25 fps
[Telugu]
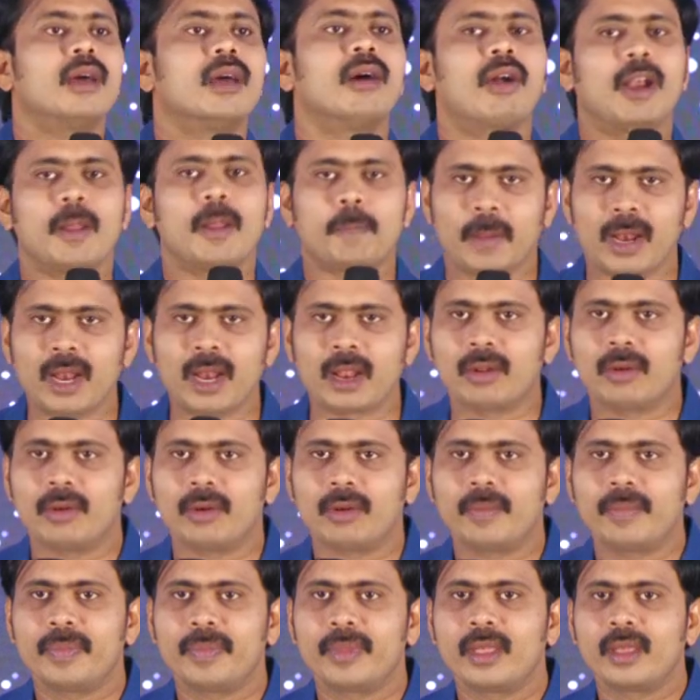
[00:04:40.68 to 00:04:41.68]
వాళ్ళ పిల్లలు
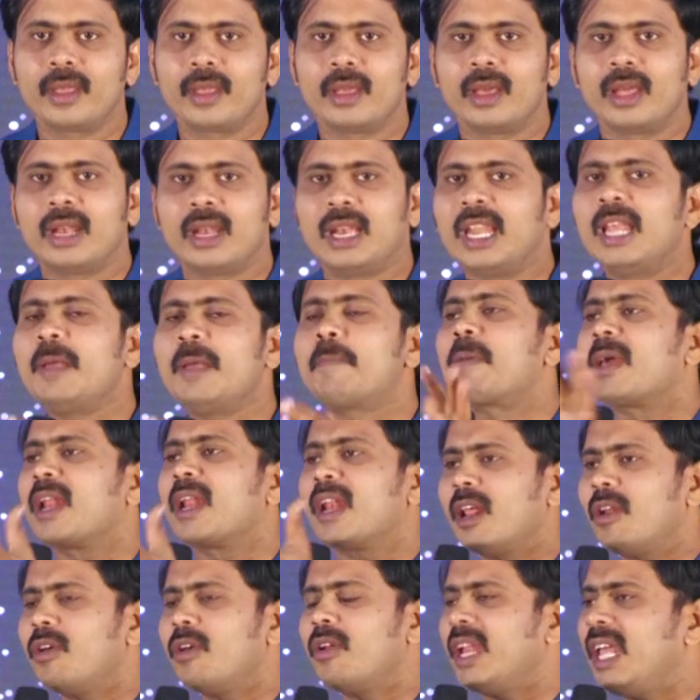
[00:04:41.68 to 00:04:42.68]
నీ
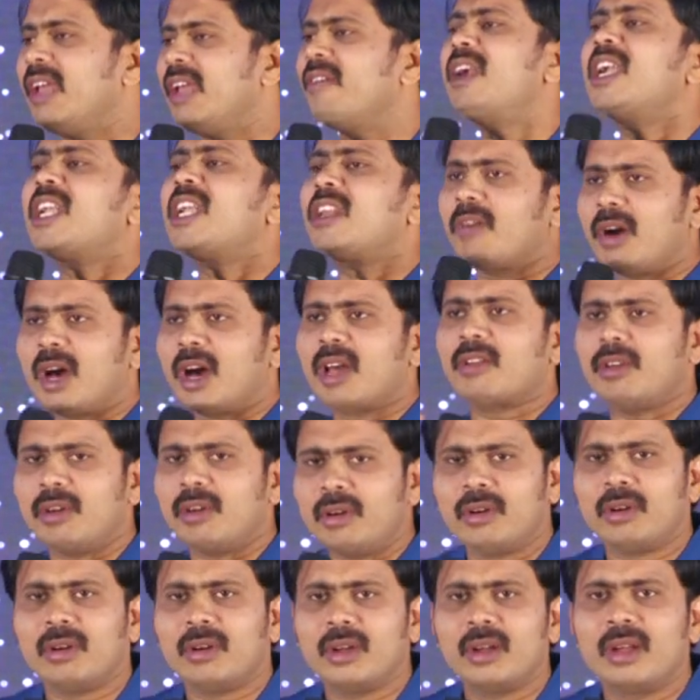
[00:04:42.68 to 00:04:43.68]
పిల్లలు నీ వంటి వారు
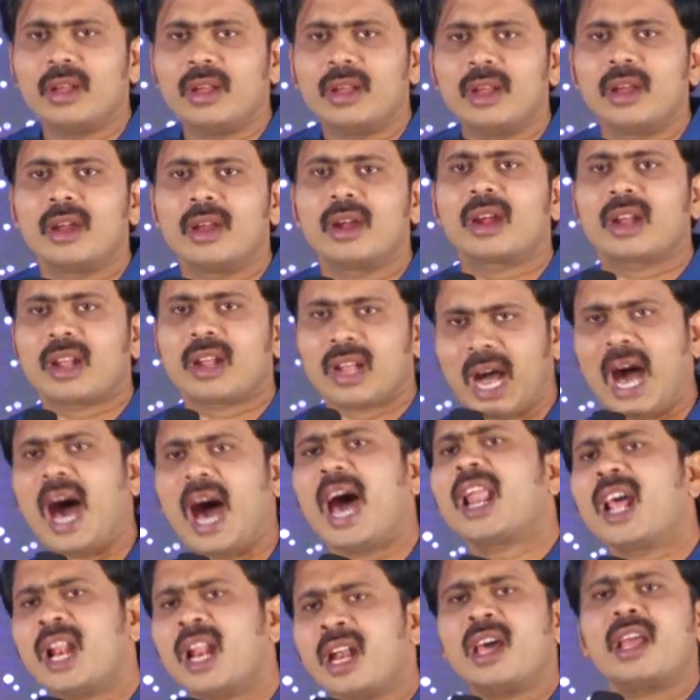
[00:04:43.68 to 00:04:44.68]

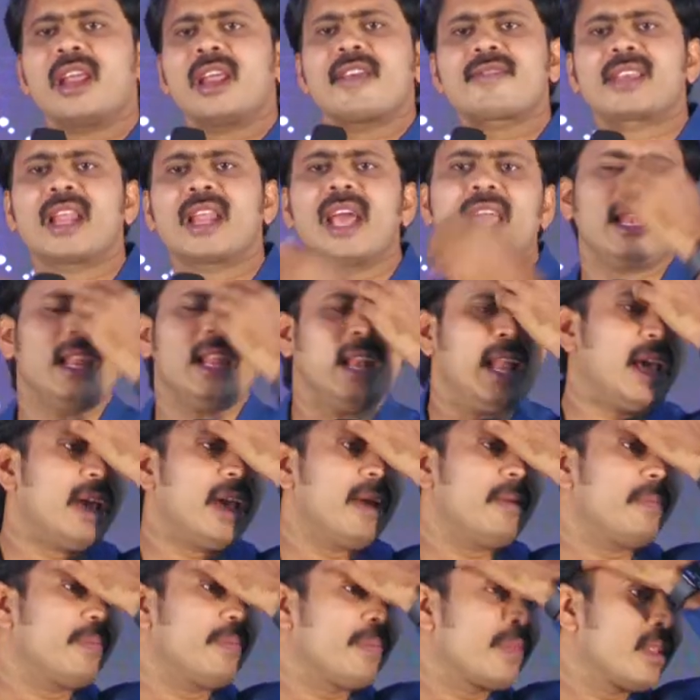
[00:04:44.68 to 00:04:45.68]
కారన్నారు ఇస్రాయలీలే
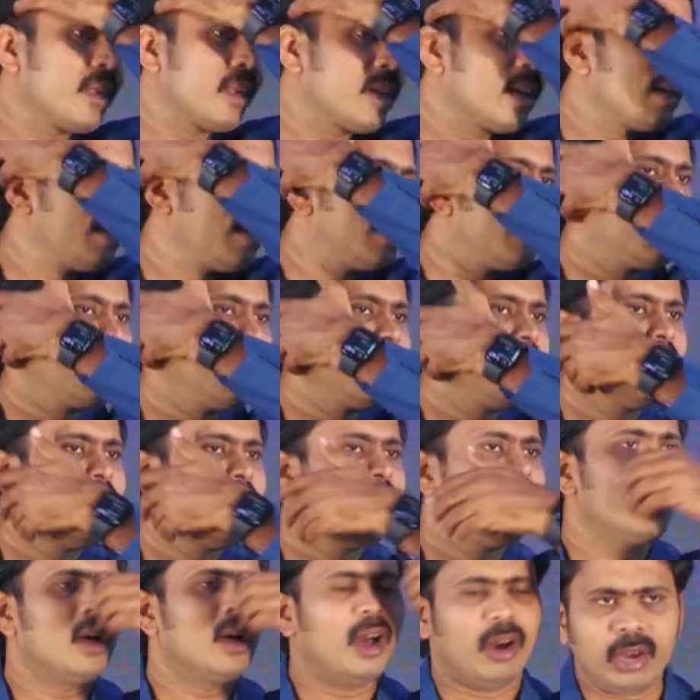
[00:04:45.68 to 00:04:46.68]

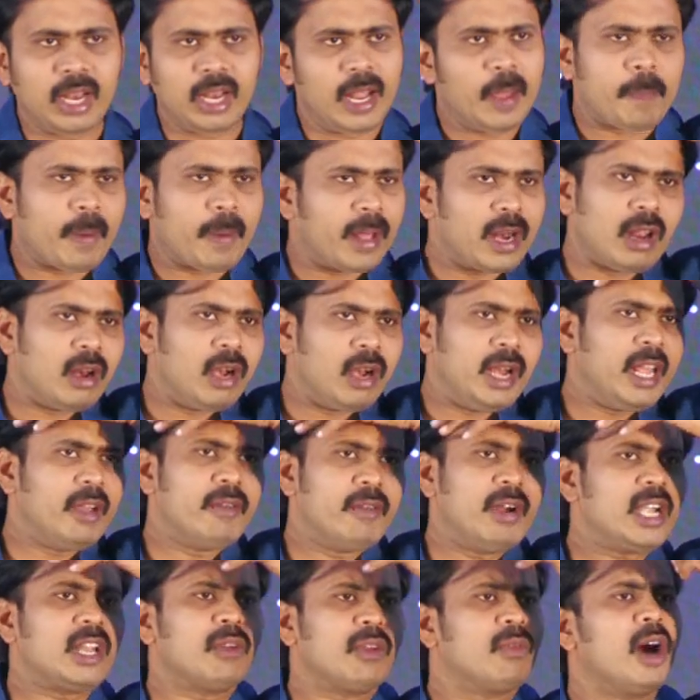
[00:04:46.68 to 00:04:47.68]
అవును నీ పిల్లలు నీ
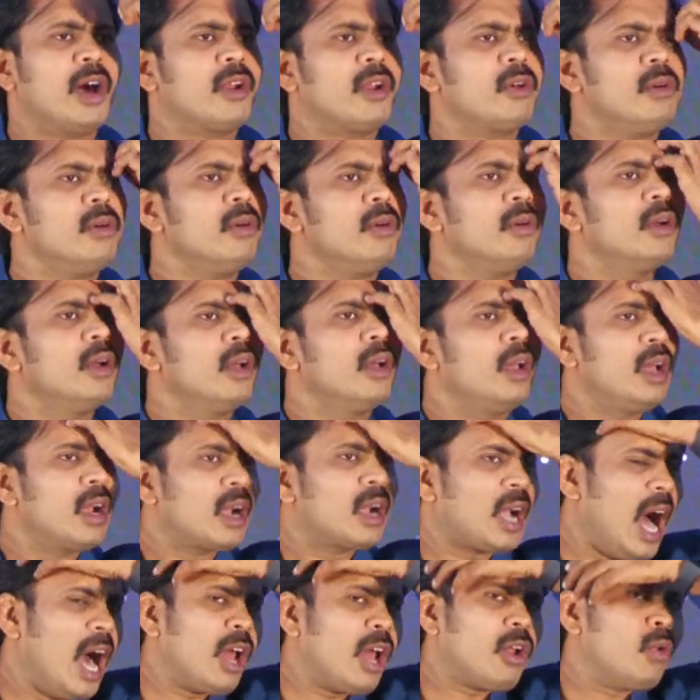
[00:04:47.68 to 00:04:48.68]
వంటి వారు
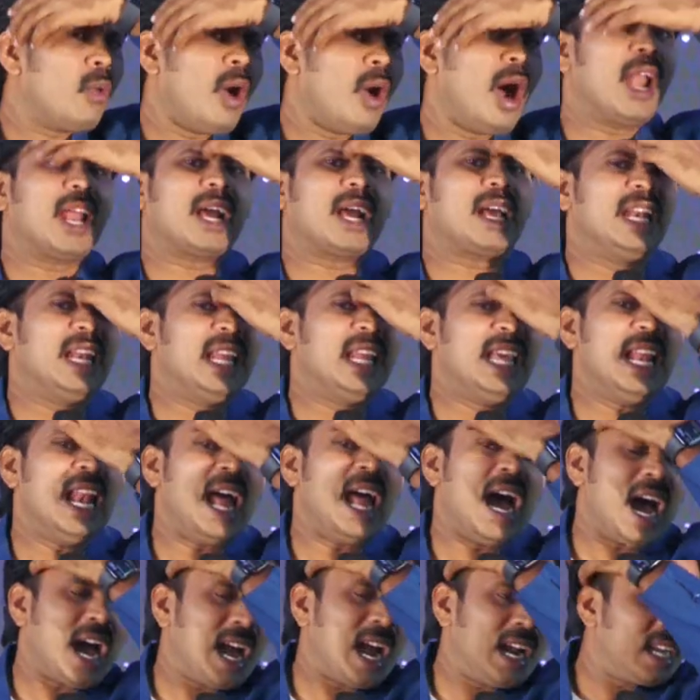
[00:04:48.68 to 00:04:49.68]
కారు వాళ్ళకి
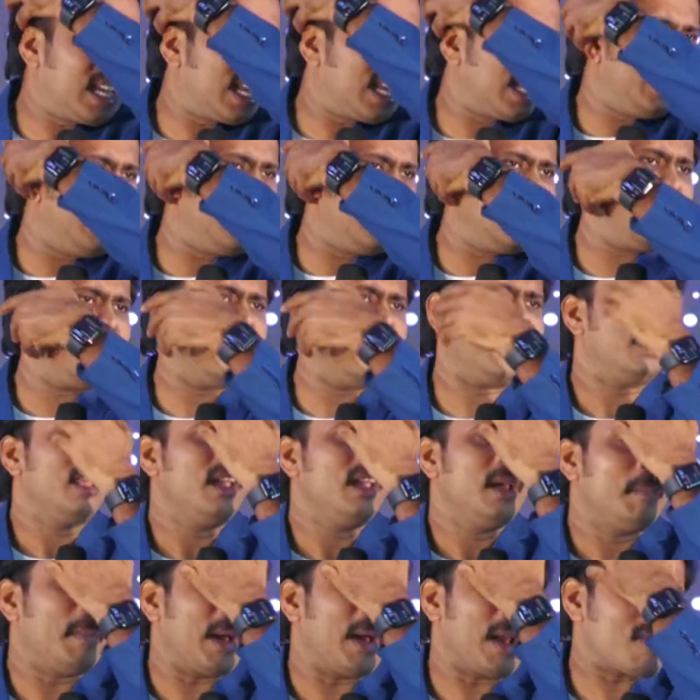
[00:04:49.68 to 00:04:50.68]
నీలాంటి
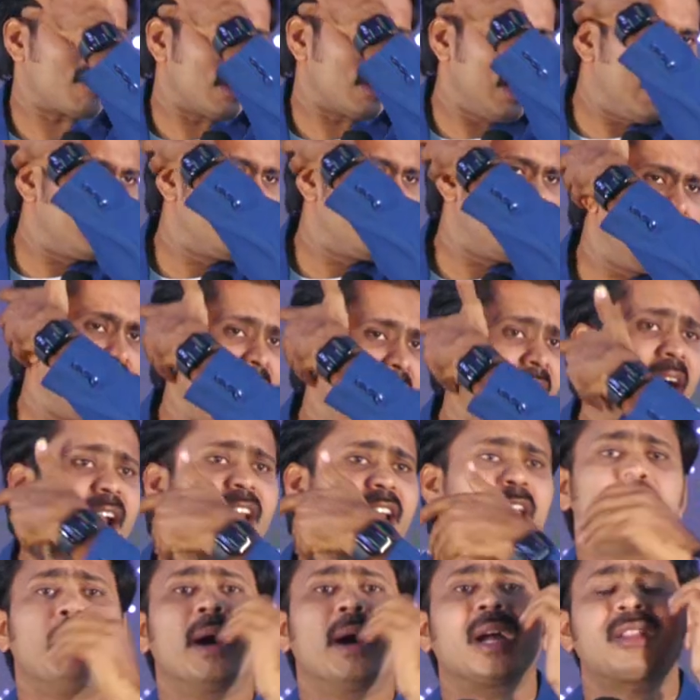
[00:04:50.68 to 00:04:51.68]
మనసు లేదు
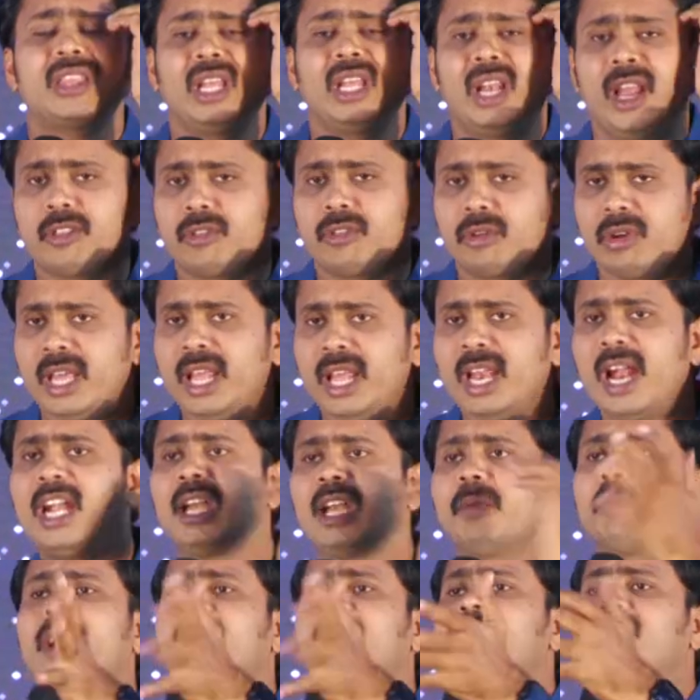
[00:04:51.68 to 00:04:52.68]
నీలాంటి భక్తి లేదు
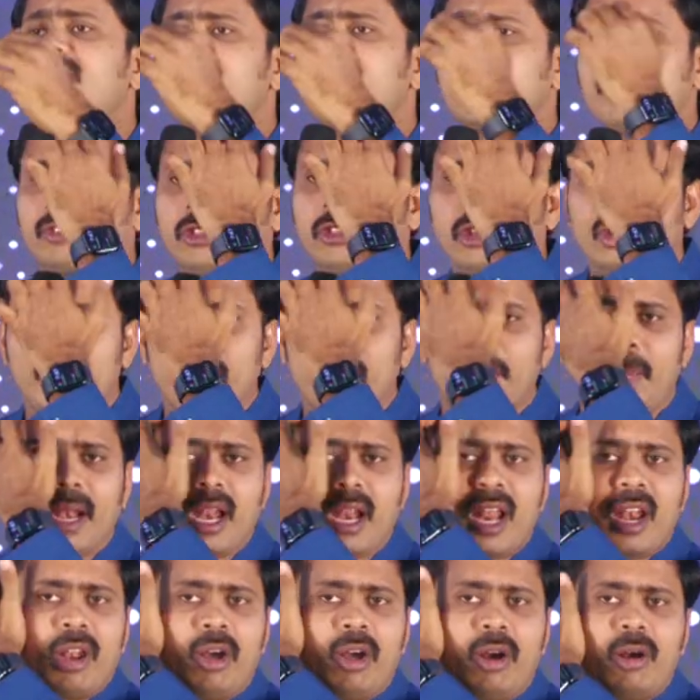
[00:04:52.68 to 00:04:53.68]
నీలాంటి భక్తి జీవితం నీ
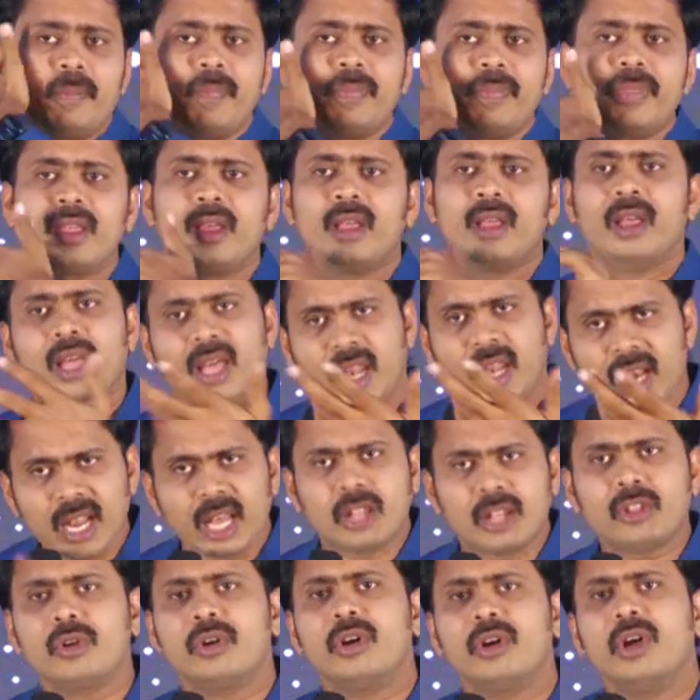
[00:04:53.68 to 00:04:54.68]
పిల్లల్లో
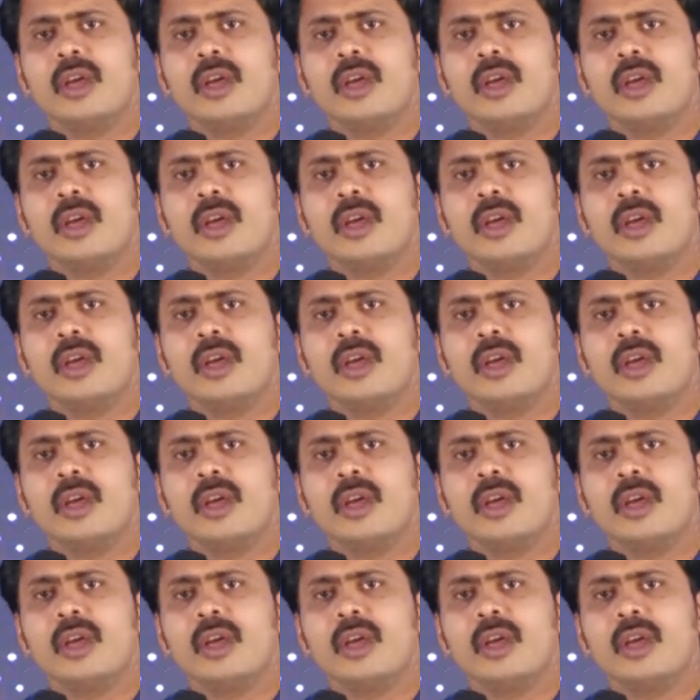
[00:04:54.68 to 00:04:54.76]
లేదు